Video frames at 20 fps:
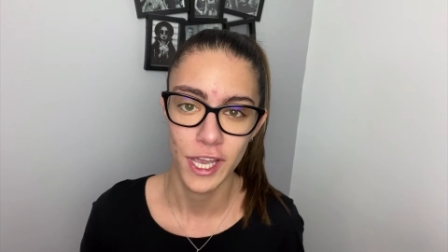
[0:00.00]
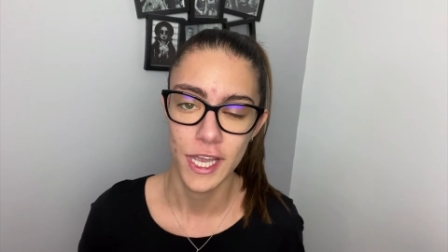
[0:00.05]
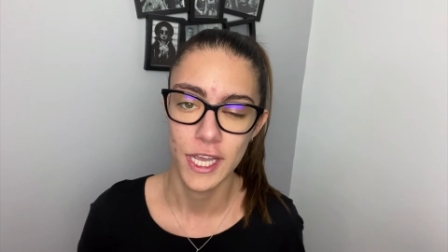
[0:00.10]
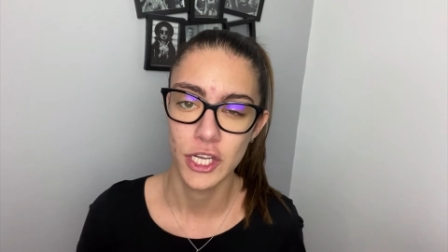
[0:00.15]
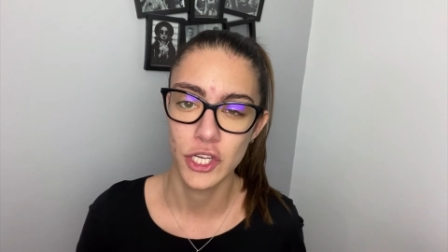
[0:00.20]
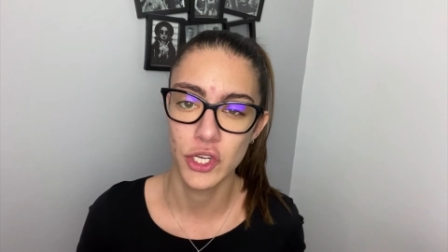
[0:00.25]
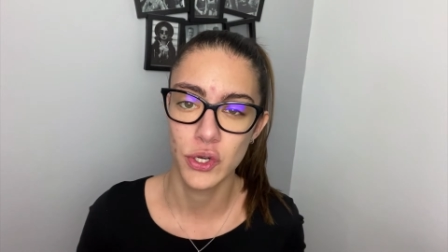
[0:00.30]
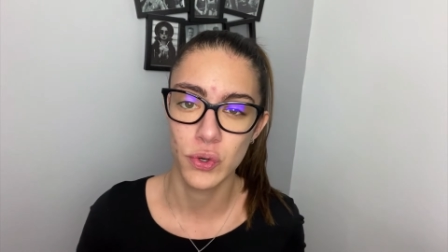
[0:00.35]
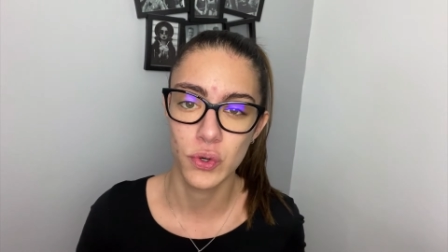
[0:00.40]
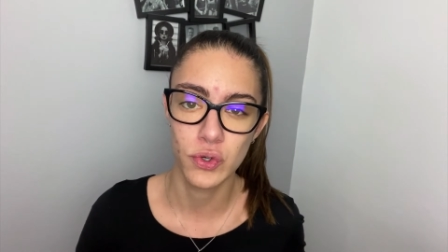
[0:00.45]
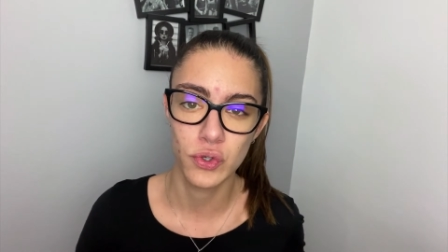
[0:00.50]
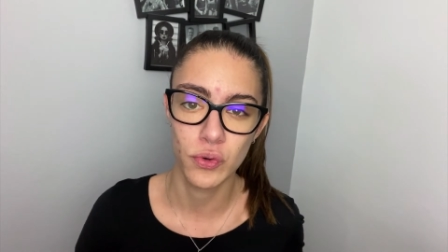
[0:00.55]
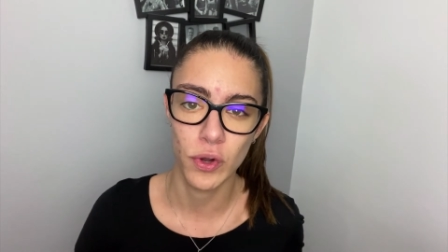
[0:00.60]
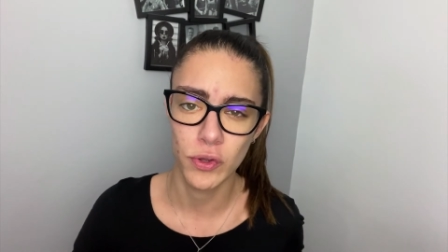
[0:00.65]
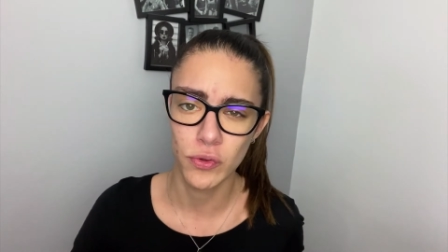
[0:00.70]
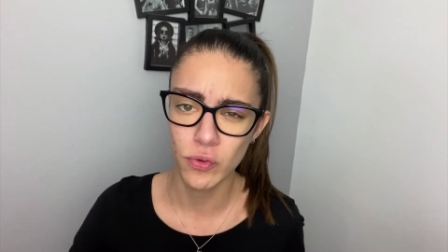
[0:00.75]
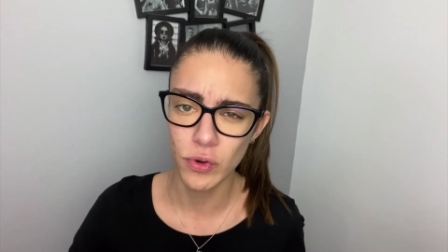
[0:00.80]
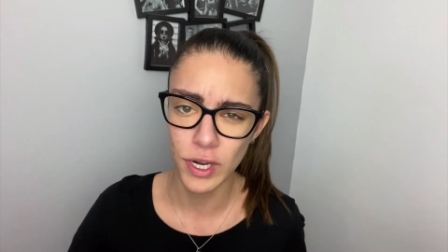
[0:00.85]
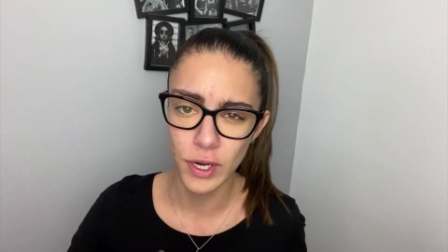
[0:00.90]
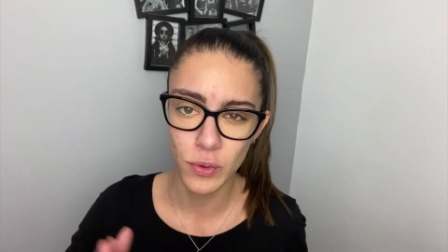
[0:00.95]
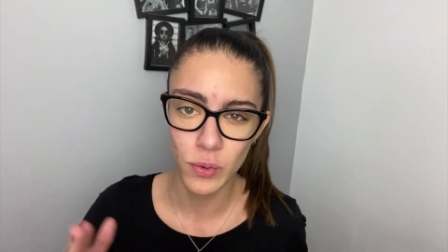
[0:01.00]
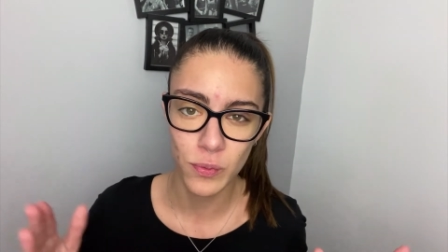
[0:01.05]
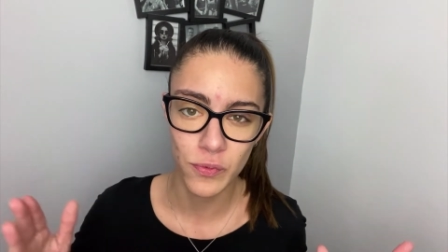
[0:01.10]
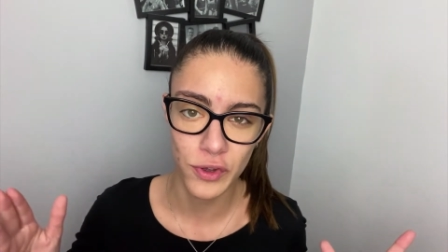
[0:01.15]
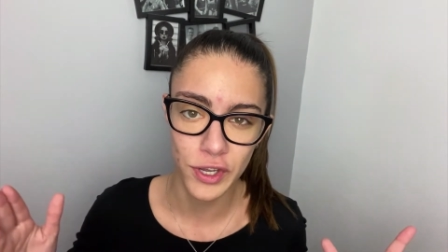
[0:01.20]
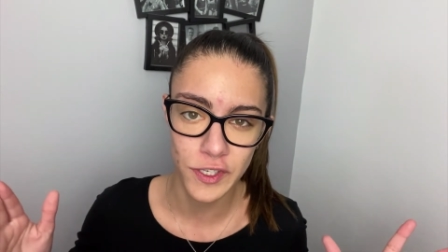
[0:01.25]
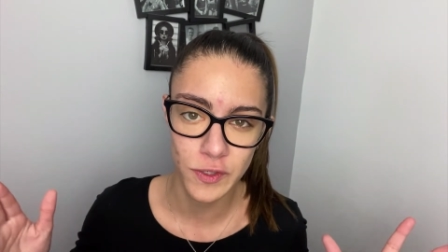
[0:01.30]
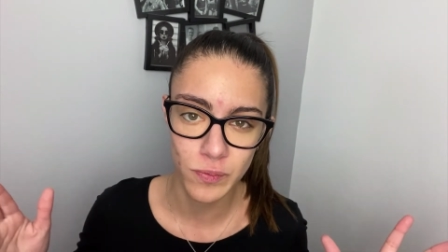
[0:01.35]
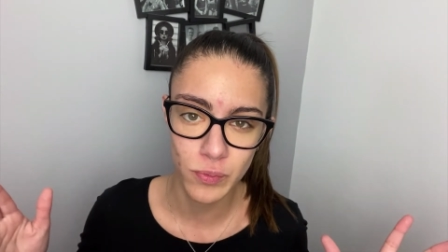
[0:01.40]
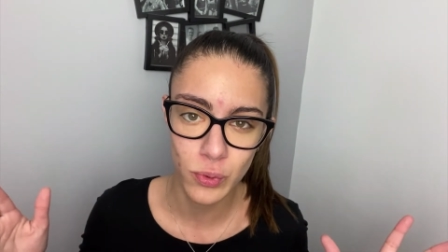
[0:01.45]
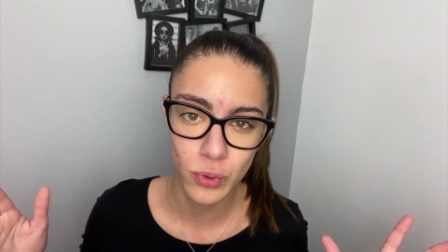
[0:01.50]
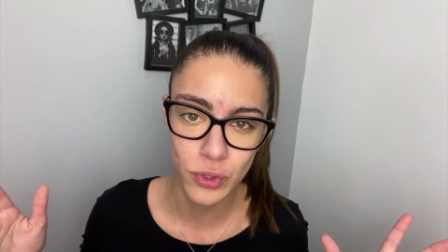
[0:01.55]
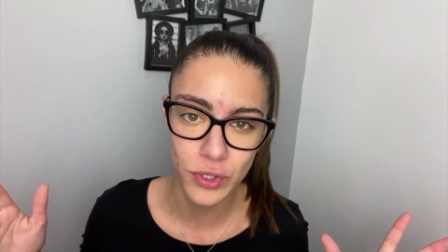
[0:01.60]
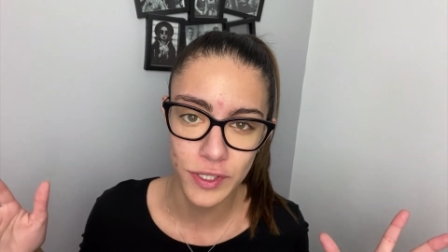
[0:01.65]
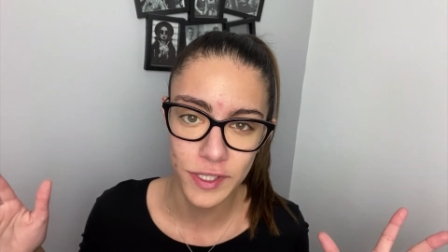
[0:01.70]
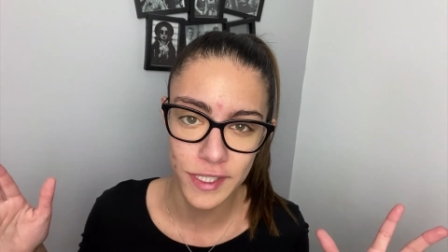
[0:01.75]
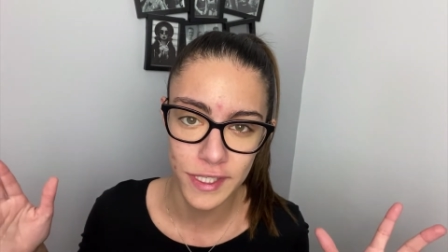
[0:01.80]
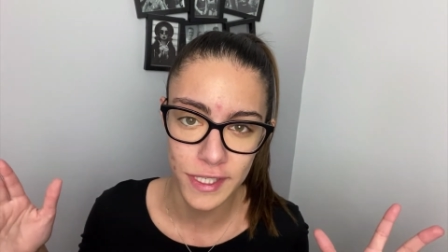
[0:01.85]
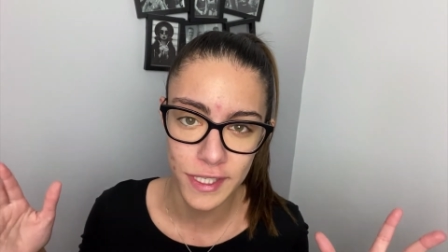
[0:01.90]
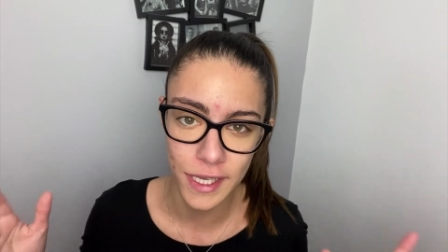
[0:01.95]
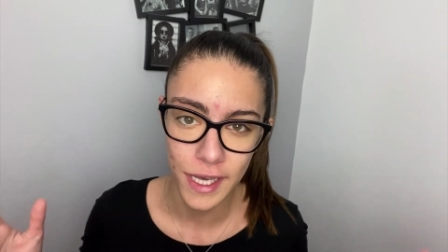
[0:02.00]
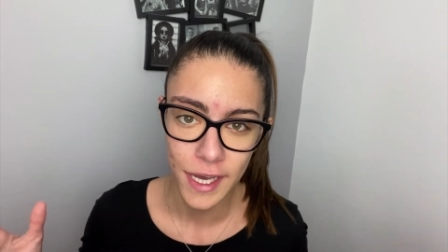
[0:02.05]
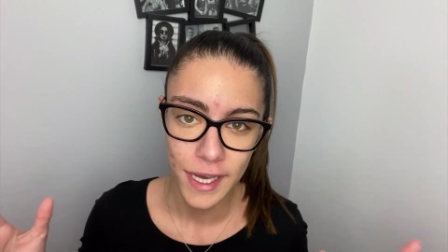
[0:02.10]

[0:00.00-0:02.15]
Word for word: J'ai rejoint tous les groupes Facebook qui